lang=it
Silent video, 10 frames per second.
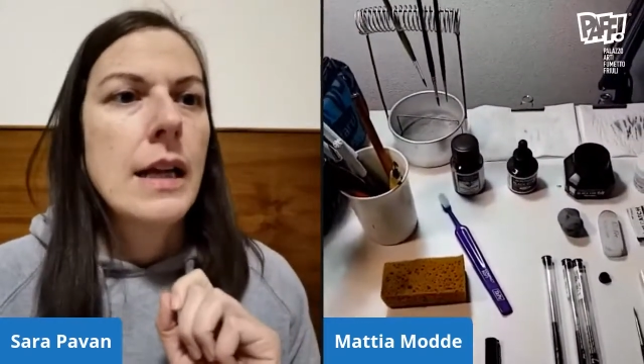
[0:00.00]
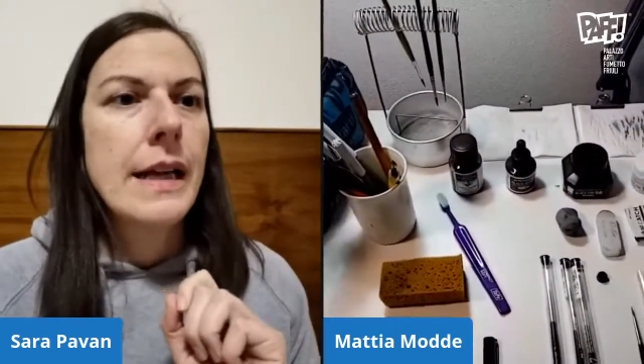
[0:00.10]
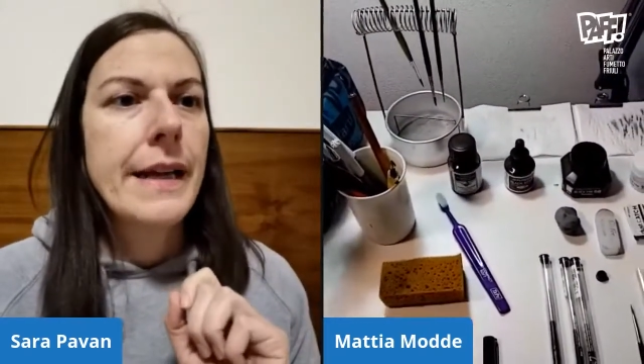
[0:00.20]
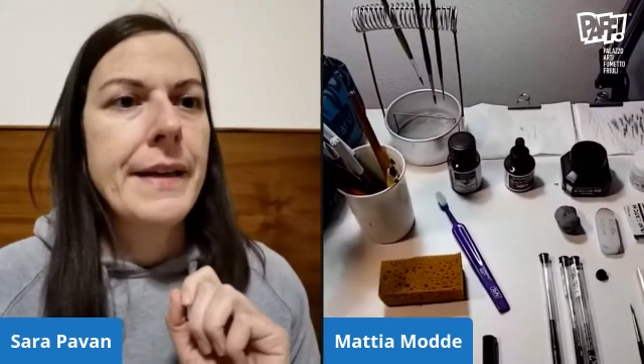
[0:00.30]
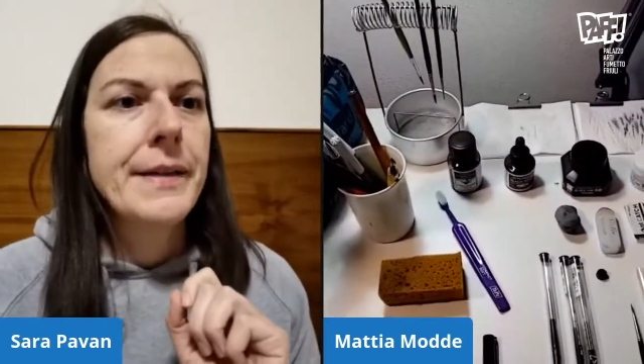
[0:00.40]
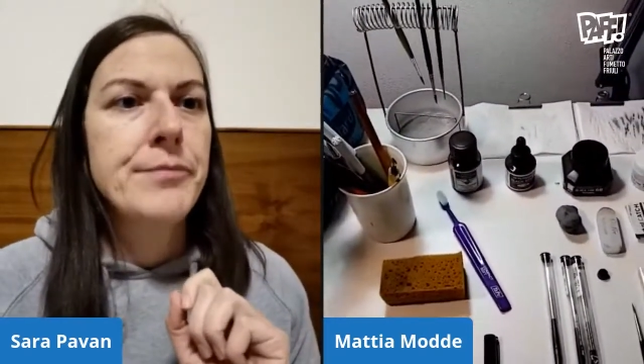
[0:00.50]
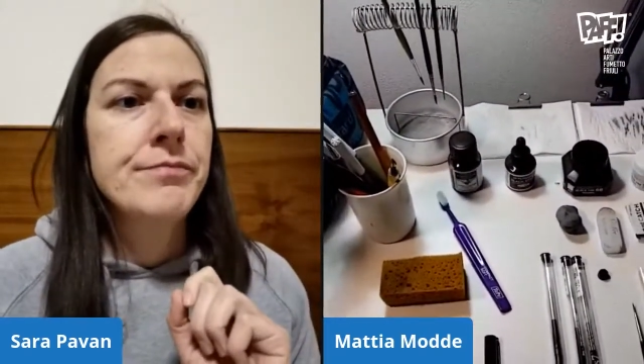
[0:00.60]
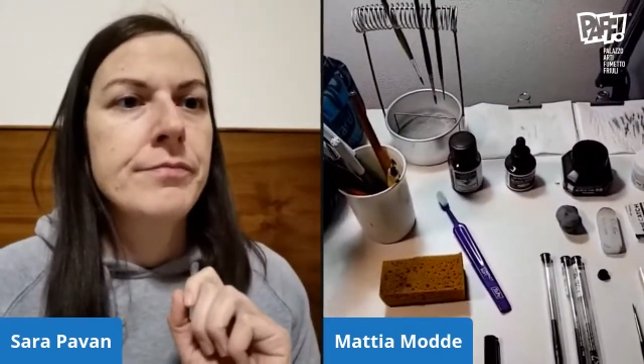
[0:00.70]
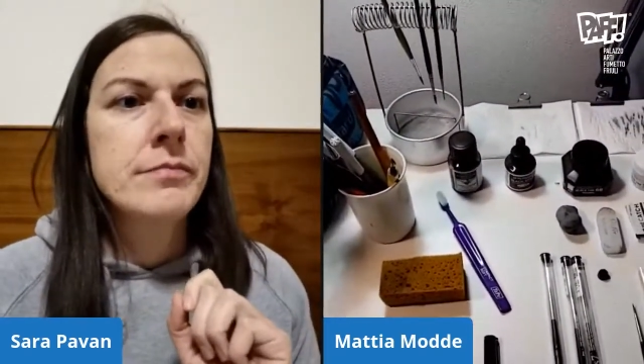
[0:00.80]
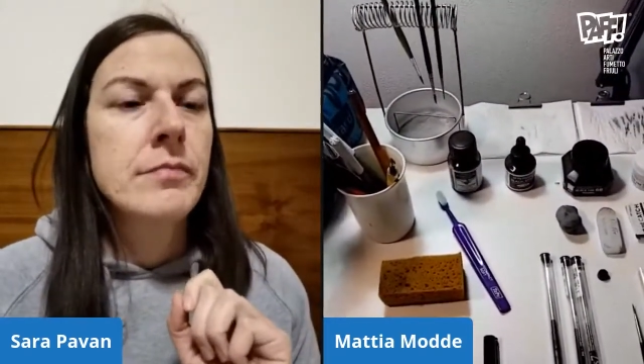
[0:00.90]
e,
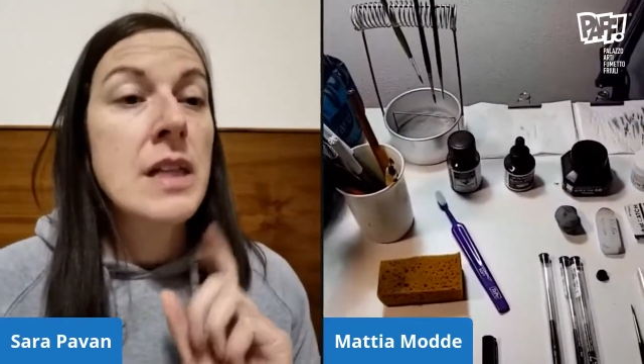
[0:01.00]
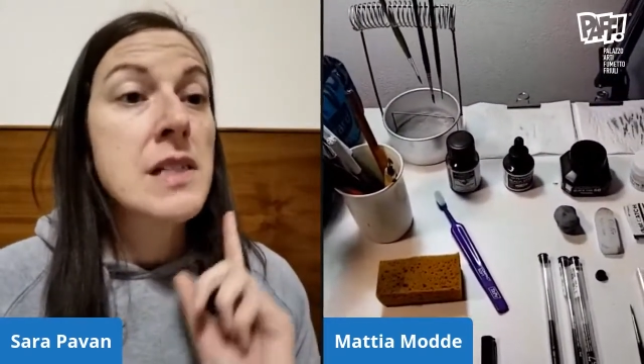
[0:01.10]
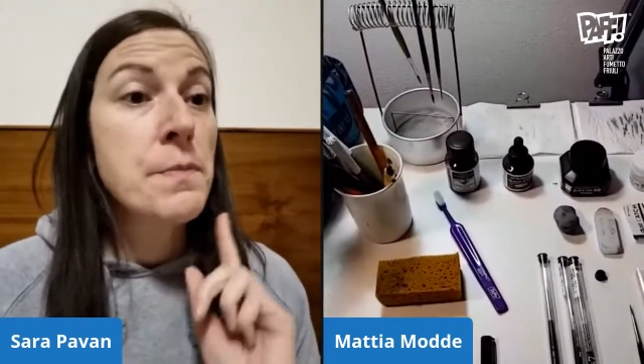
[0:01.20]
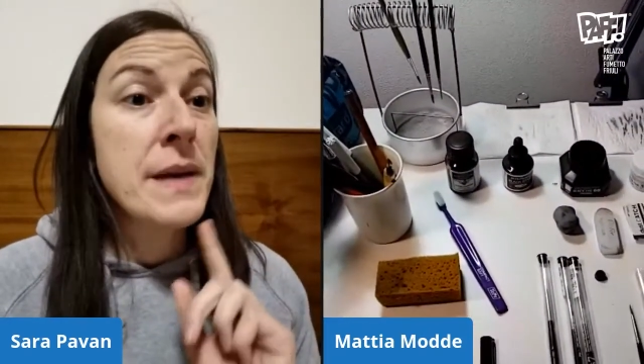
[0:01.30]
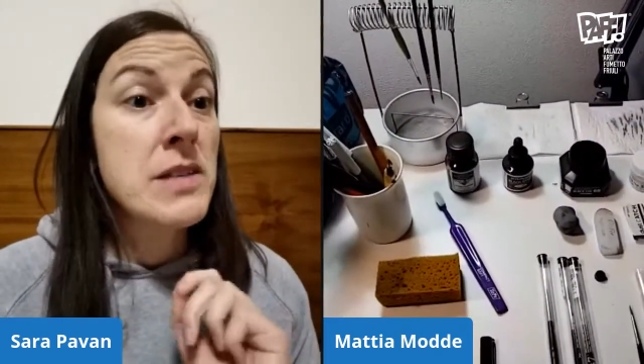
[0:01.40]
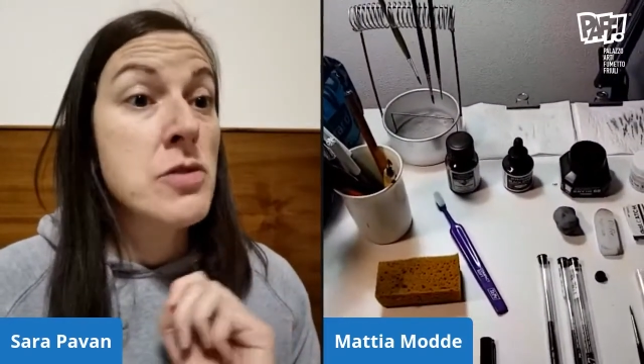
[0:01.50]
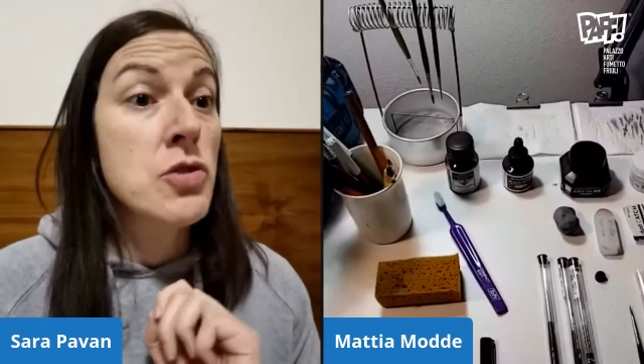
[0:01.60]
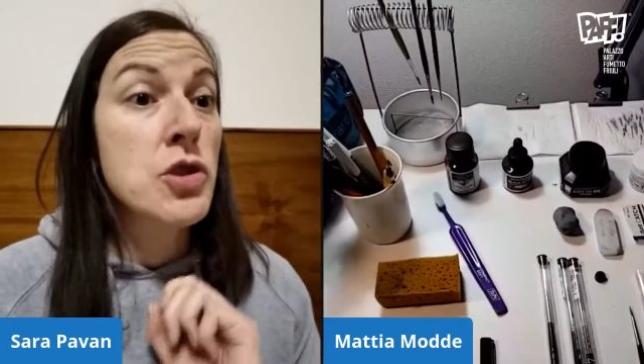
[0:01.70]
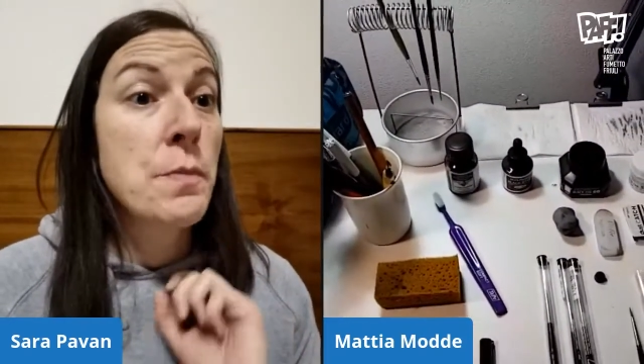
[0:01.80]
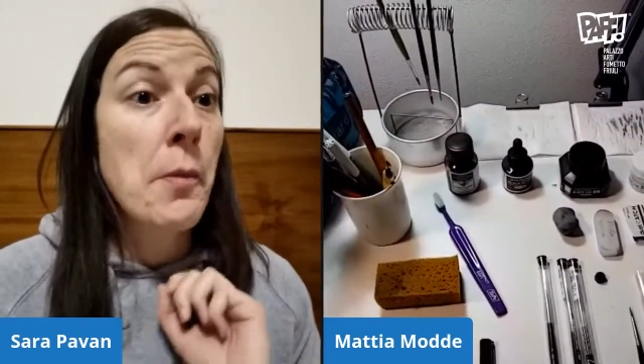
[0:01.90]
ehm,
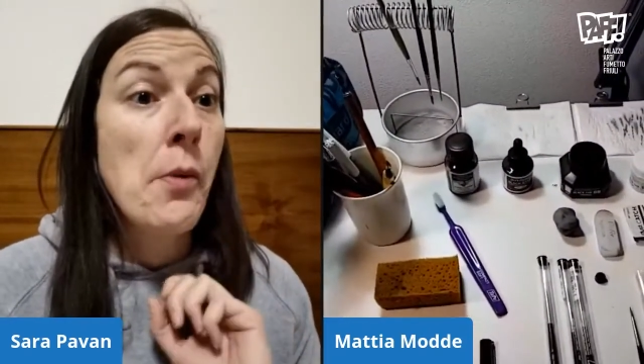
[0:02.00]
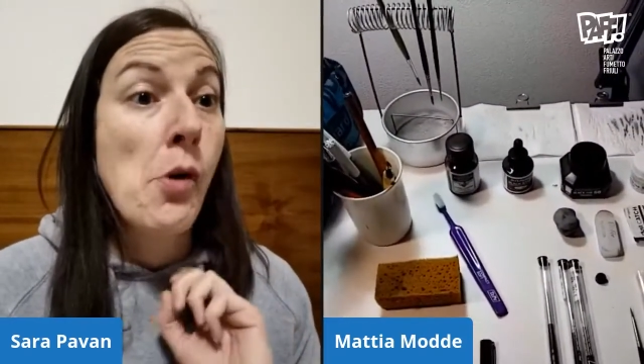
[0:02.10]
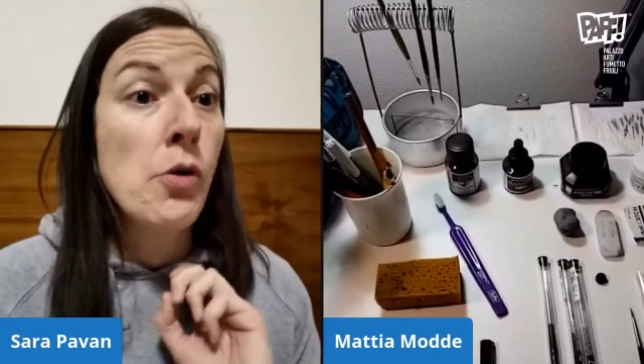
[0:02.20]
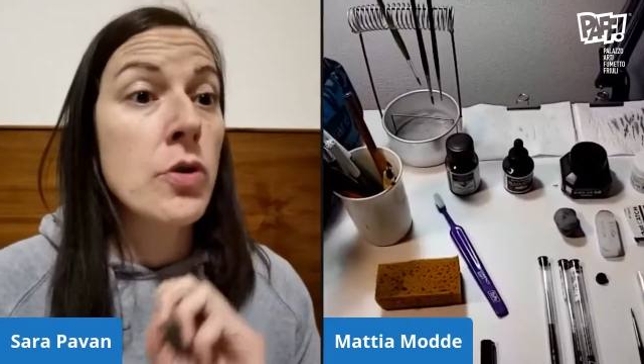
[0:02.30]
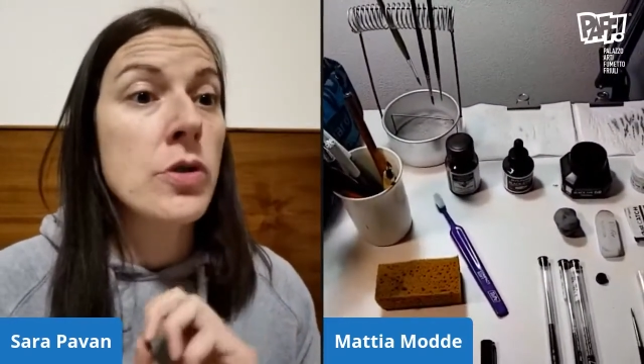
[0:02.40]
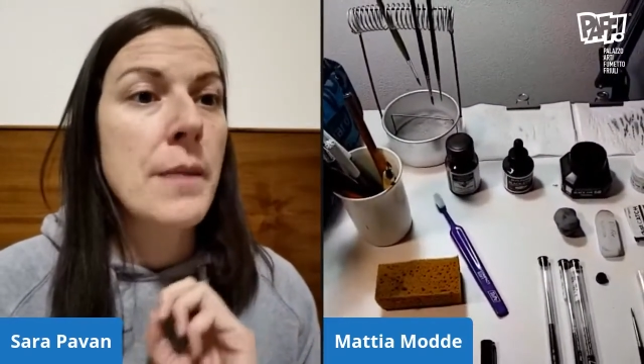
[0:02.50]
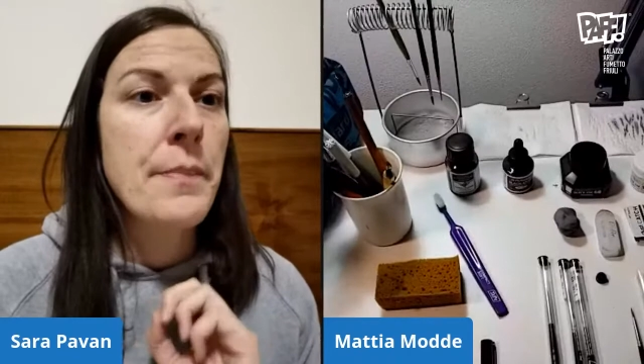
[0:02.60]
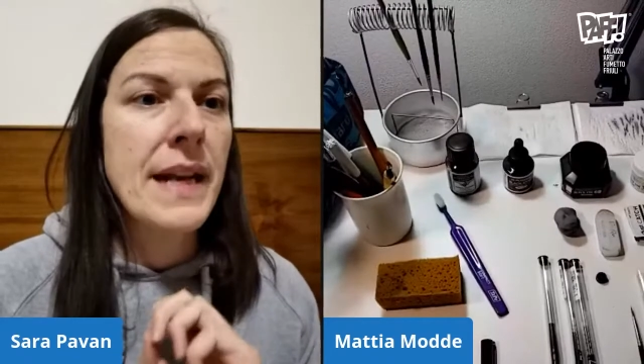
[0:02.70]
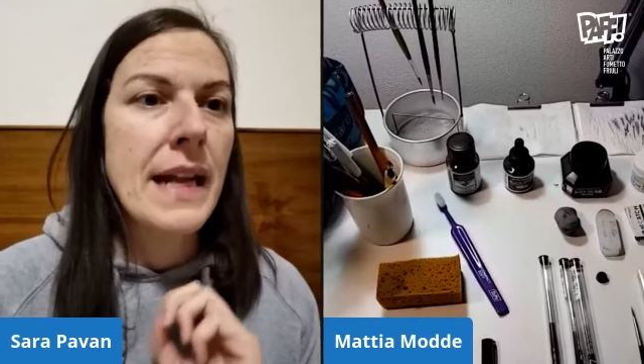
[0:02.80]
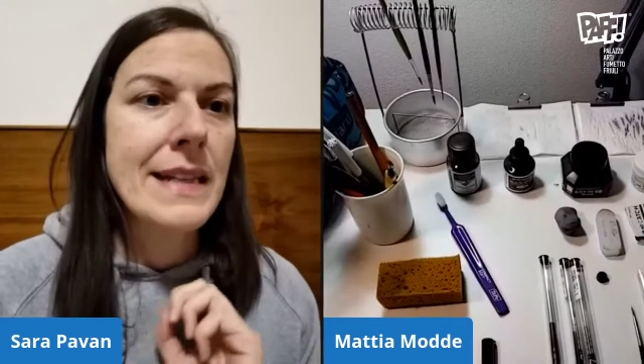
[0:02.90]
spesso ci propongono dei
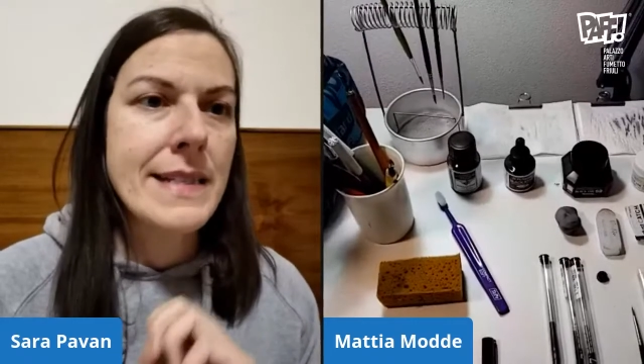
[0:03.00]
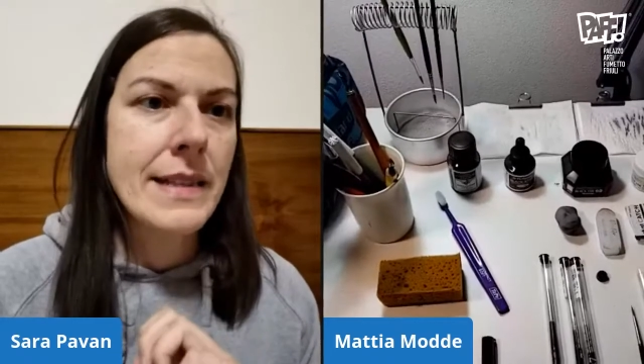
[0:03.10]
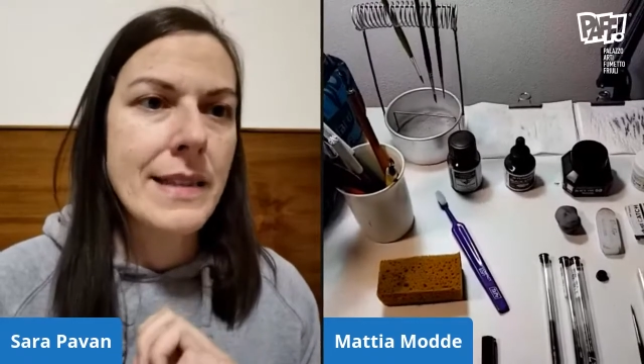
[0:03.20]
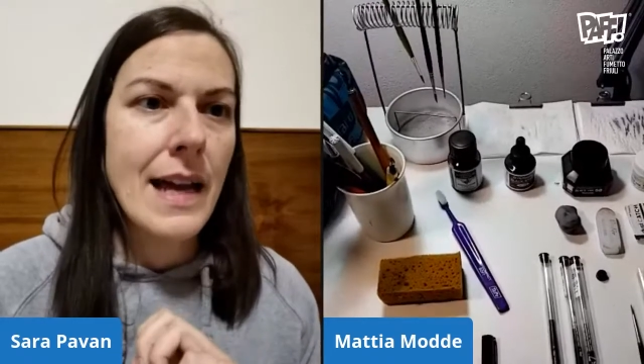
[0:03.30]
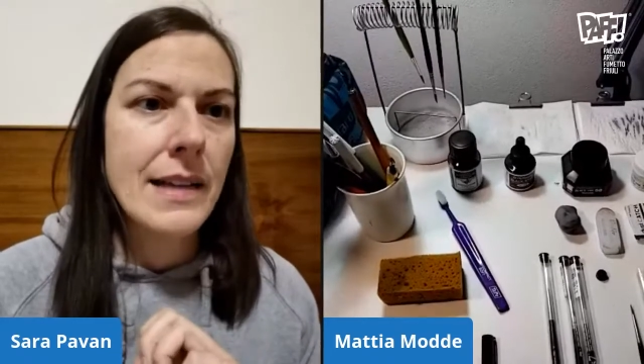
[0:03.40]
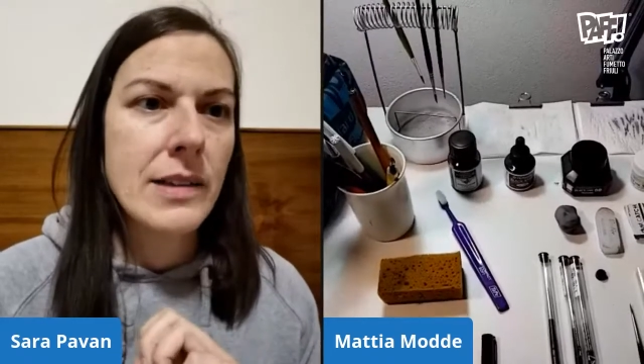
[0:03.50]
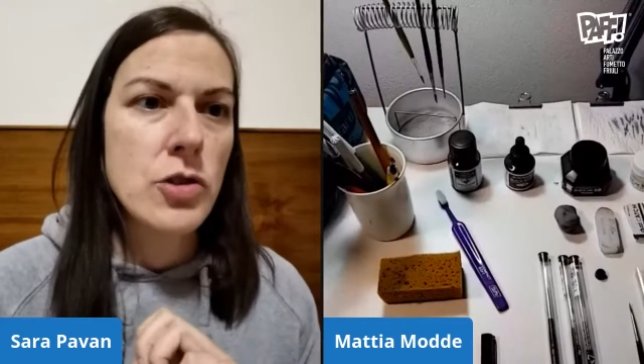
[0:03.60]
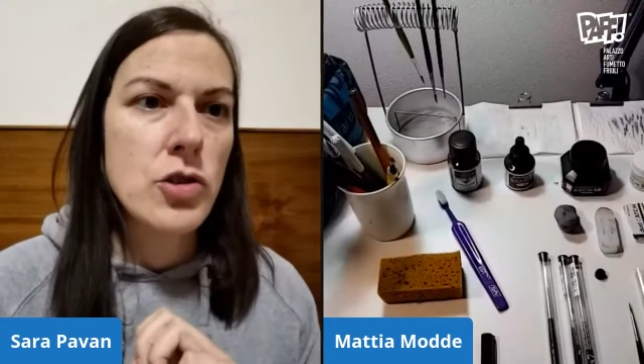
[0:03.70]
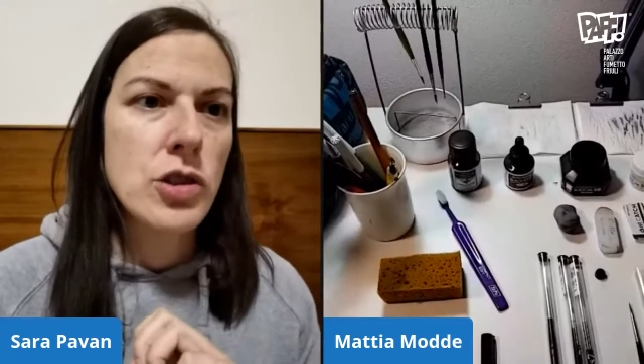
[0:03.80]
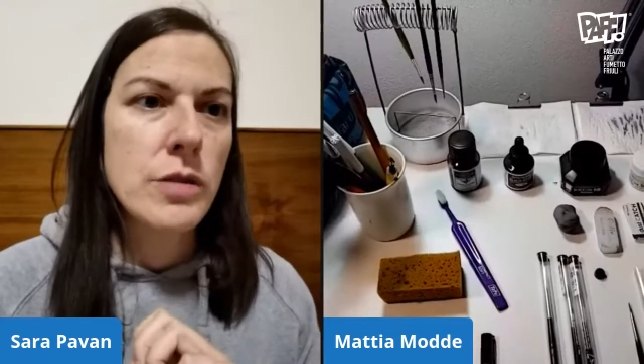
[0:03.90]
pennelli
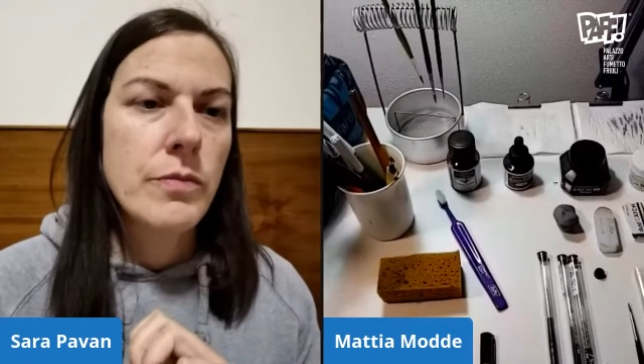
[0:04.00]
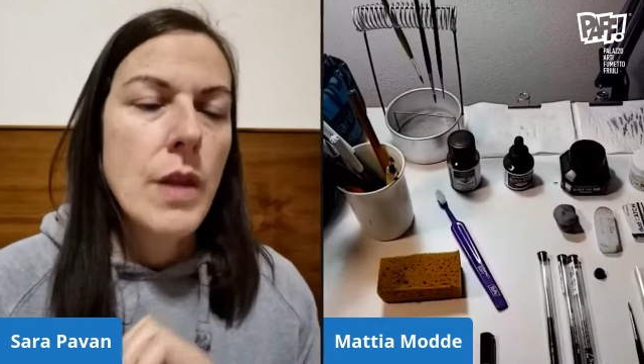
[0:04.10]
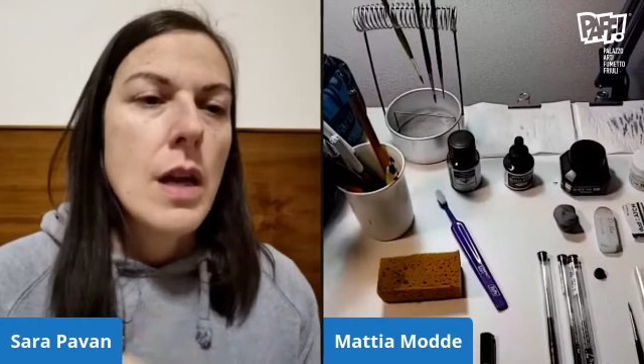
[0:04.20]
sintetici.